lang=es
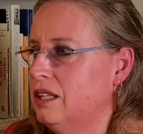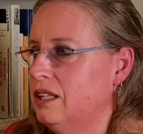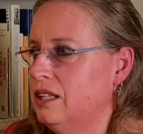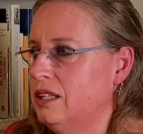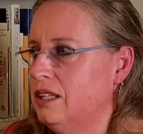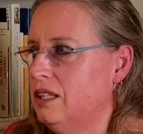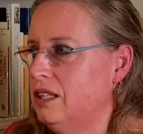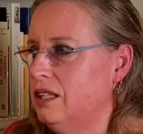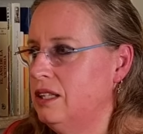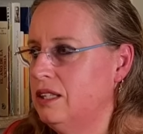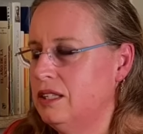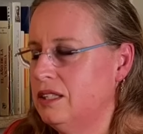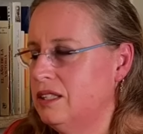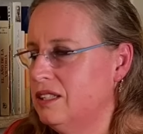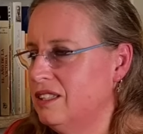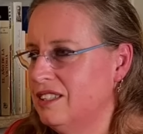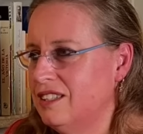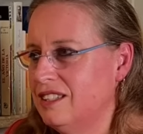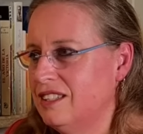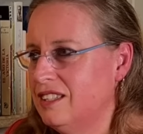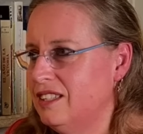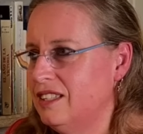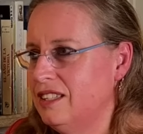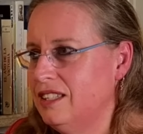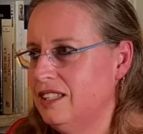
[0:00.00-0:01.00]
Y,
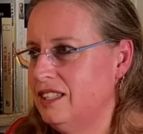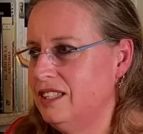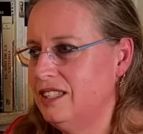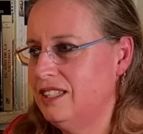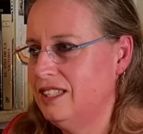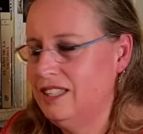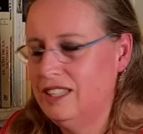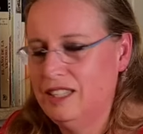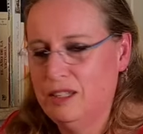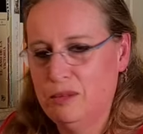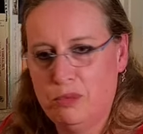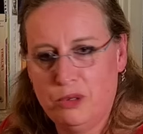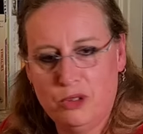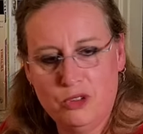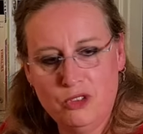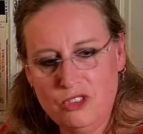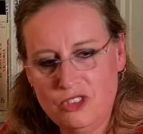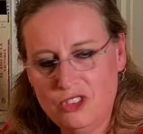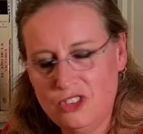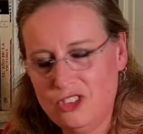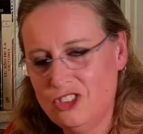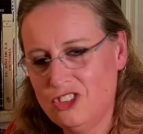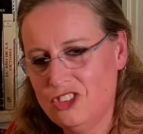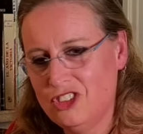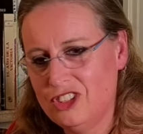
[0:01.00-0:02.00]
de
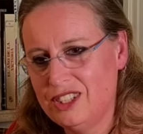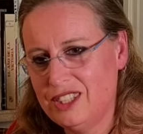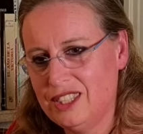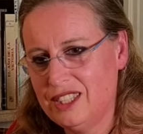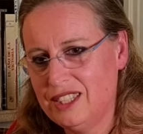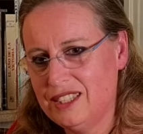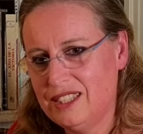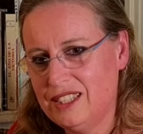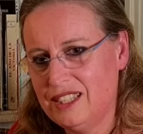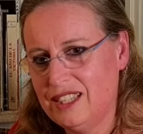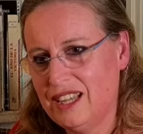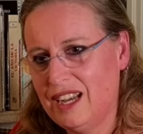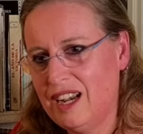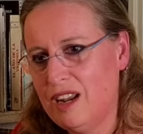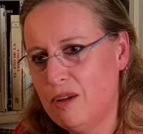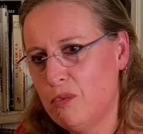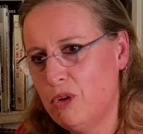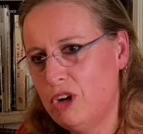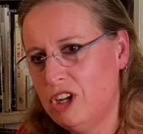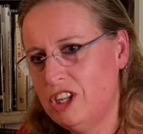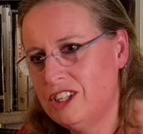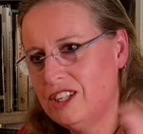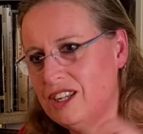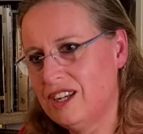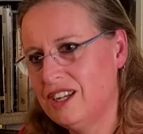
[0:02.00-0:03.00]
pronto te, da la
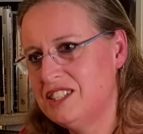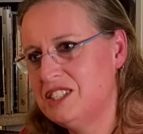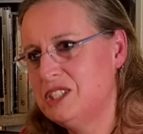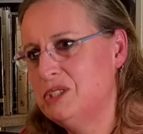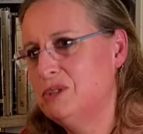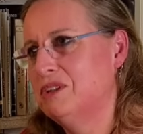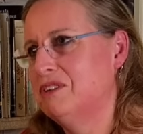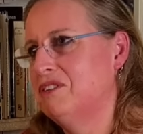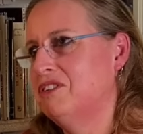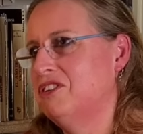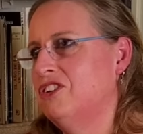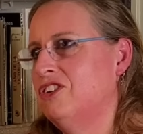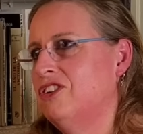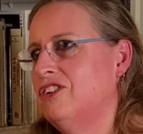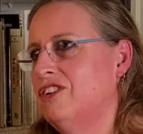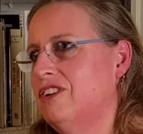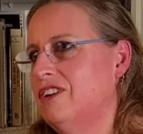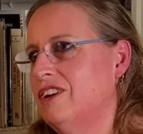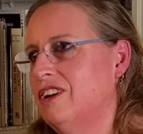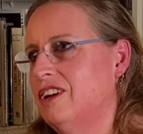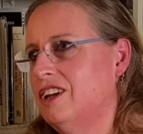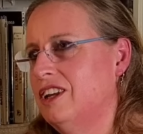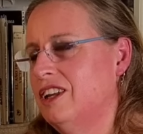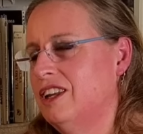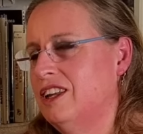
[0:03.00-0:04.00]
vuelta a la situación
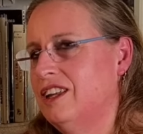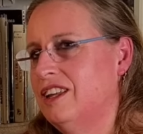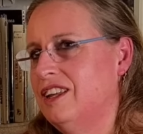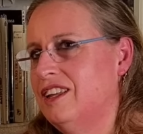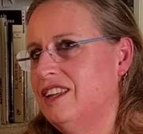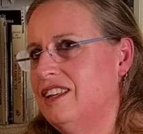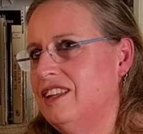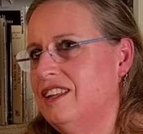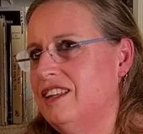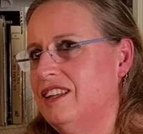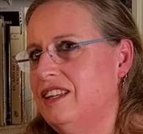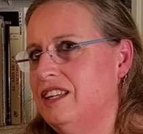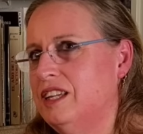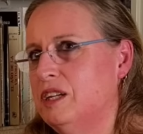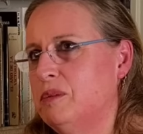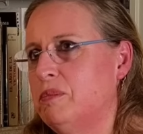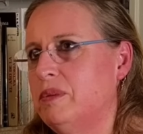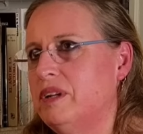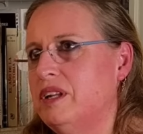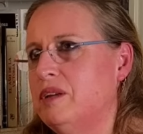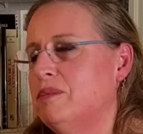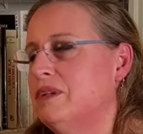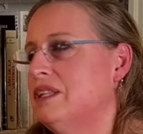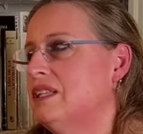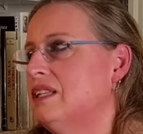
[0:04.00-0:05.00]
y,
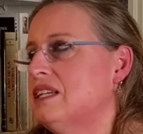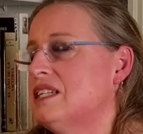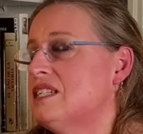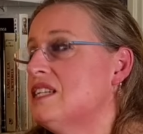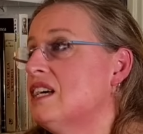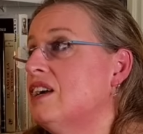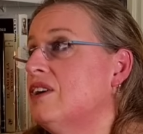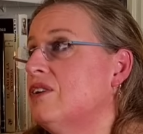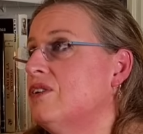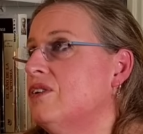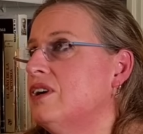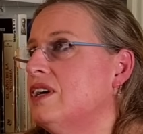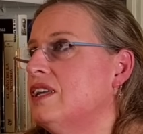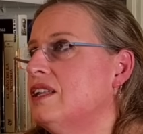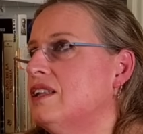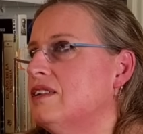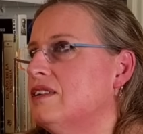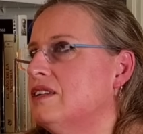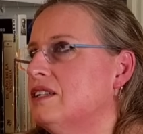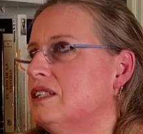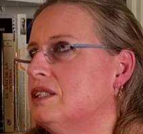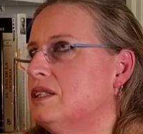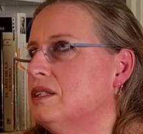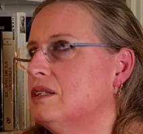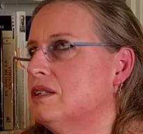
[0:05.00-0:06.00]
experimentas algo que
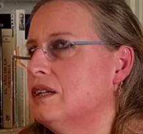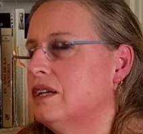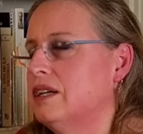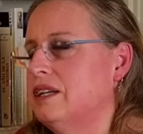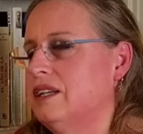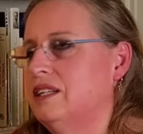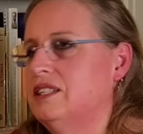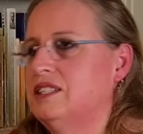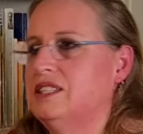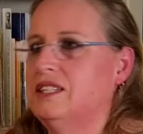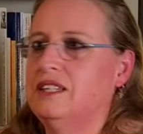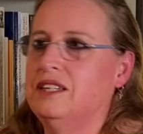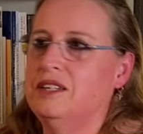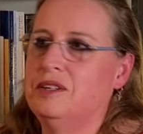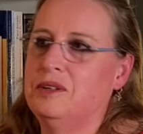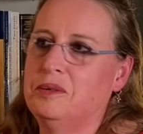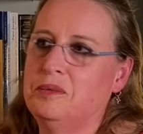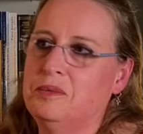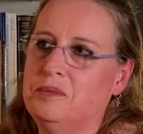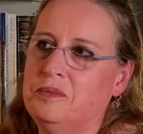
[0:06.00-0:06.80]
dices, hay que seguir.